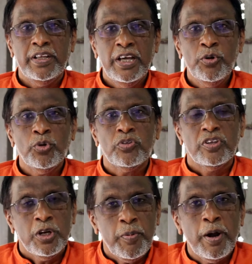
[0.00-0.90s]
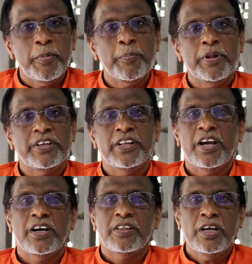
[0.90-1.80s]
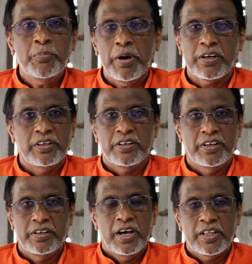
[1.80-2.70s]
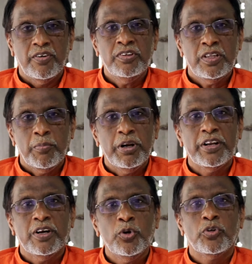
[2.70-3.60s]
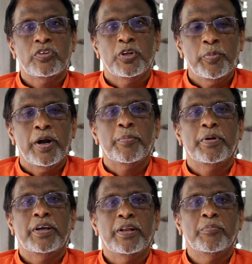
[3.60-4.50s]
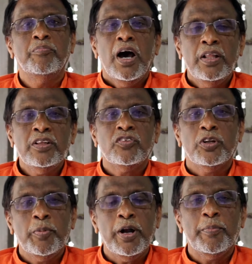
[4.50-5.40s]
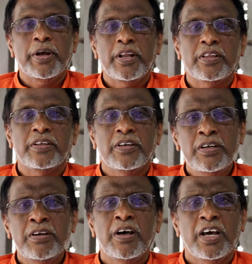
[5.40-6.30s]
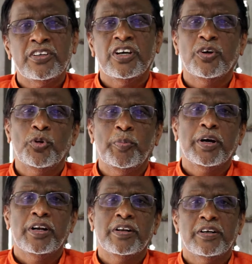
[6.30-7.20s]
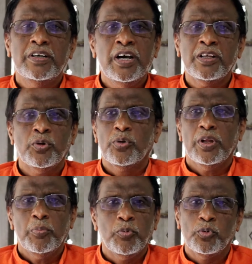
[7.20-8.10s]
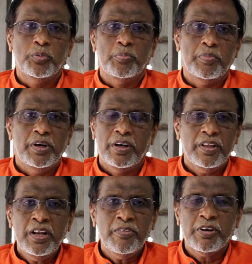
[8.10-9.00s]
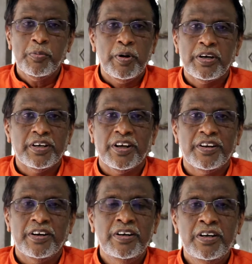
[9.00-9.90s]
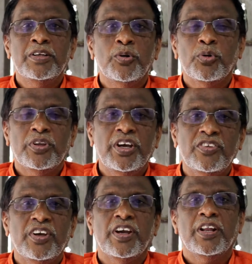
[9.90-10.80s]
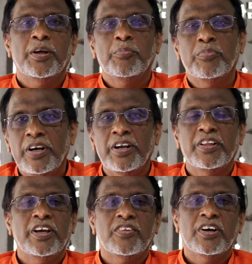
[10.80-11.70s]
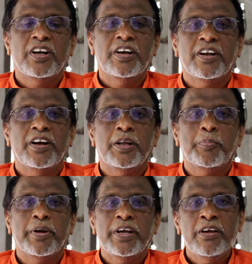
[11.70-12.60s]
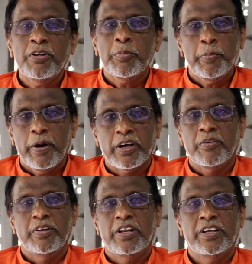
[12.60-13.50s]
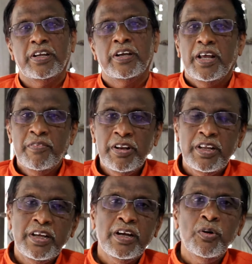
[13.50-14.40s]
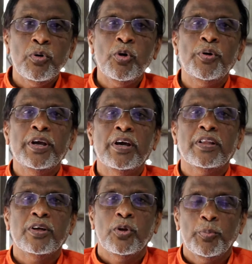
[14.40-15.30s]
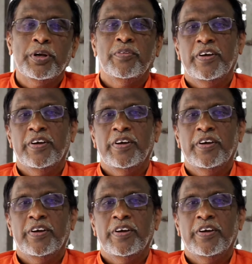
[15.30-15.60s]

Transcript: இதை ஒரு சிறுபான்மை பிரச்சனையாகத்தான் பார்க்கின்றன அதாவது தமிழர்கள் ஒரு சிறுபான்மை இனம் அந்த சிறுபான்மை இனத்துக்கு கலாச்சார உரிமைகள் இருக்கு அதை கொடுத்தா போதும் என்றுதான் அவர்கள் பார்க்கிறார்கள் இது ஒரு தேசிய இனம் ரெண்டு தேசங்கள் என்ற அடிப்படையில் அவர் பார்க்கவில்லை எனவே நீங்கள் உங்களுடைய அந்த லொபி